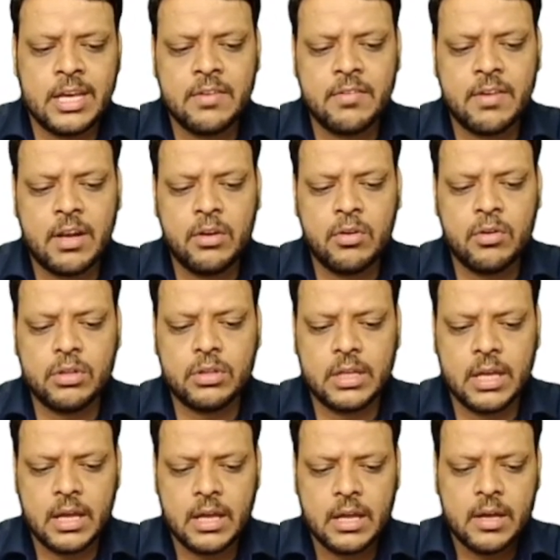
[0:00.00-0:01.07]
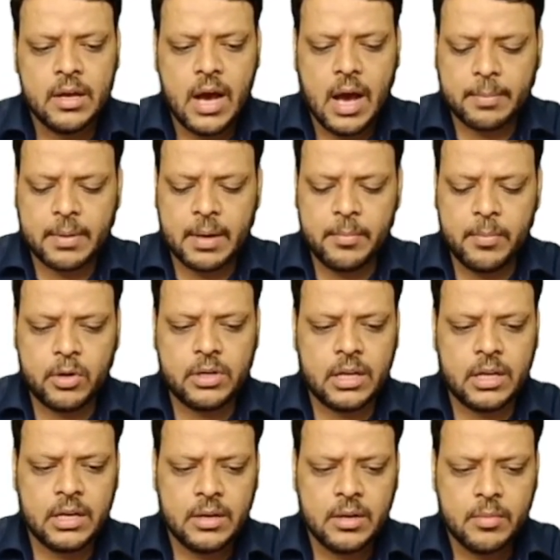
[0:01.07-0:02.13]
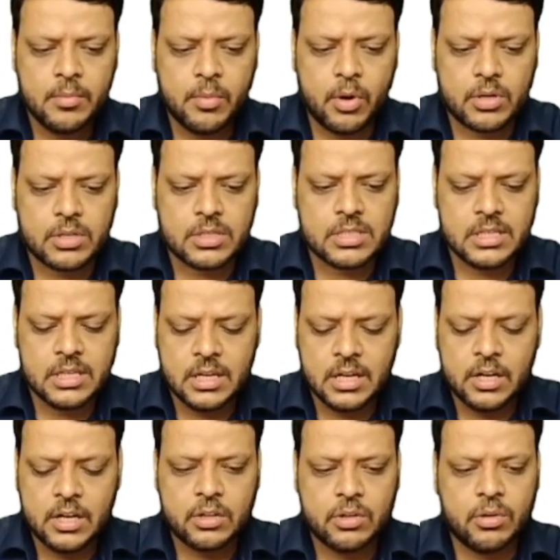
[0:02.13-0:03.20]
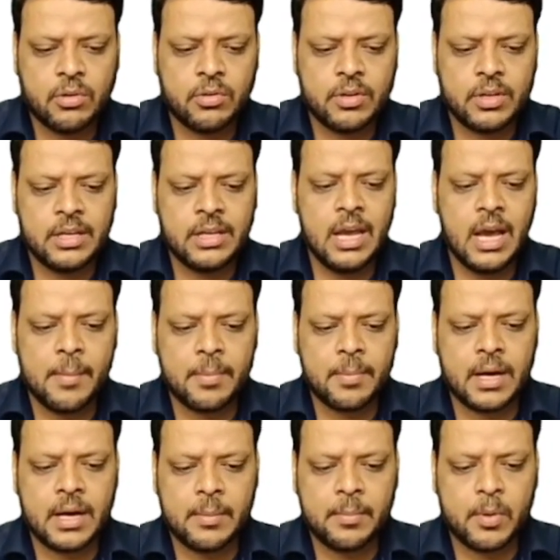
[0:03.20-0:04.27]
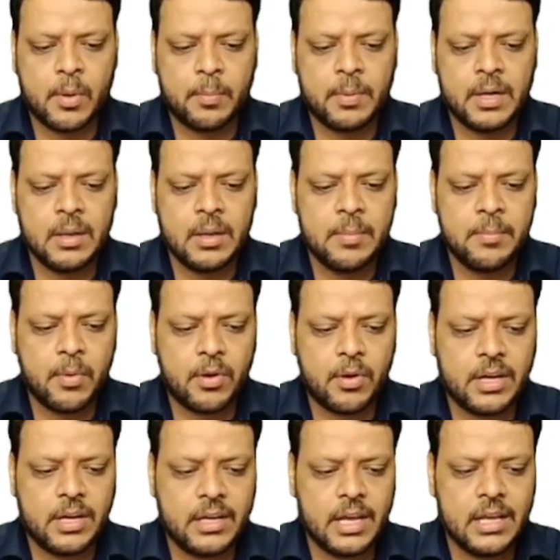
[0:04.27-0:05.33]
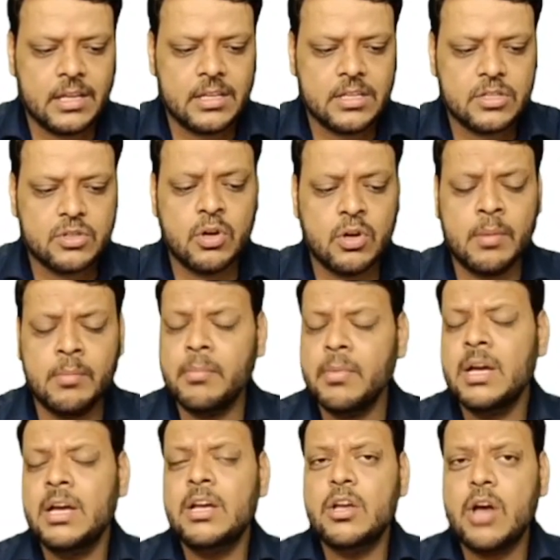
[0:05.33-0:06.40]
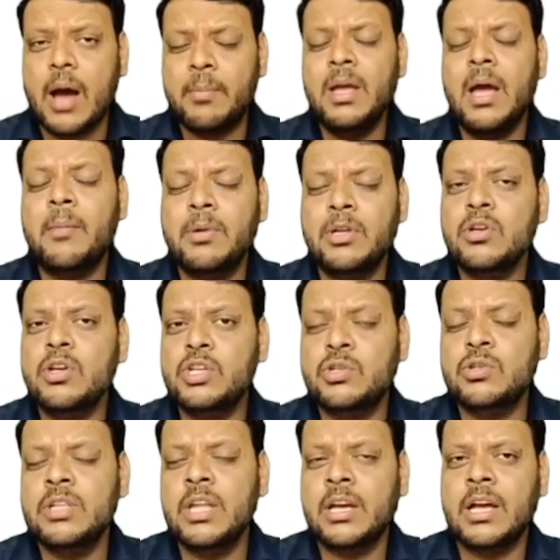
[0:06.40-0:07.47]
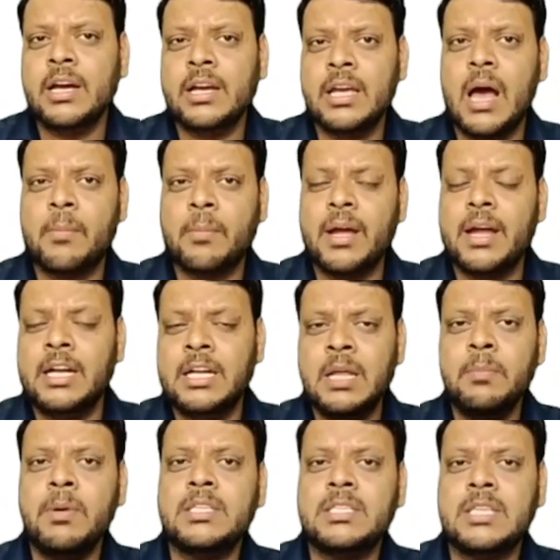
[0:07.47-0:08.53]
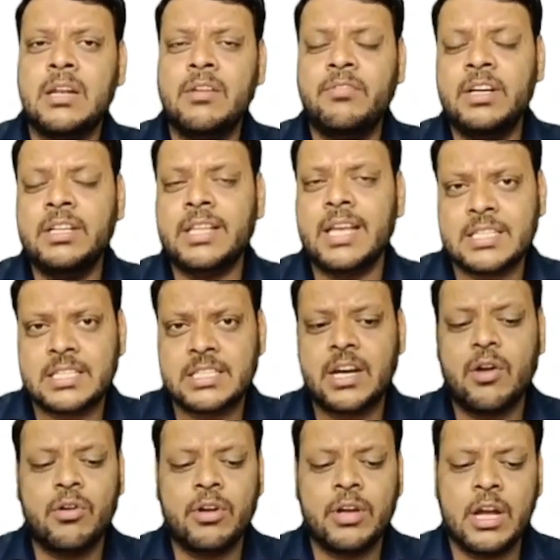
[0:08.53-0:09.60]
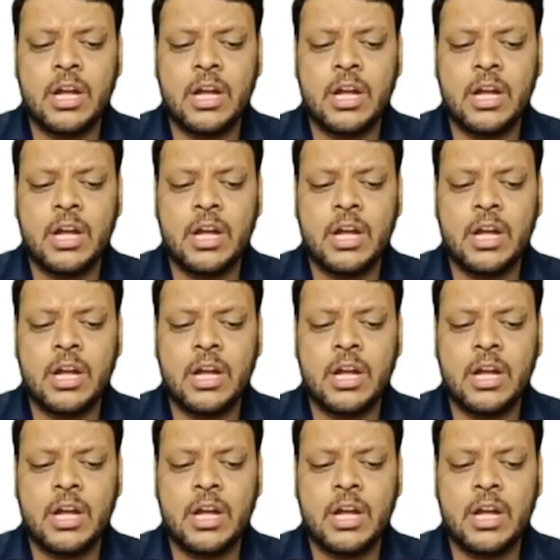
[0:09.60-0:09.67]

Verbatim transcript: ही वैल्यू होती है आपका बॉर्डर बॉक्स तो ये आपका प्रॉपर्टी इंपॉर्टेंट है जो हम अभी आपने जो इशू देखा कि आपका 80 पिक्सल विथ एक्स्ट्रा हो गया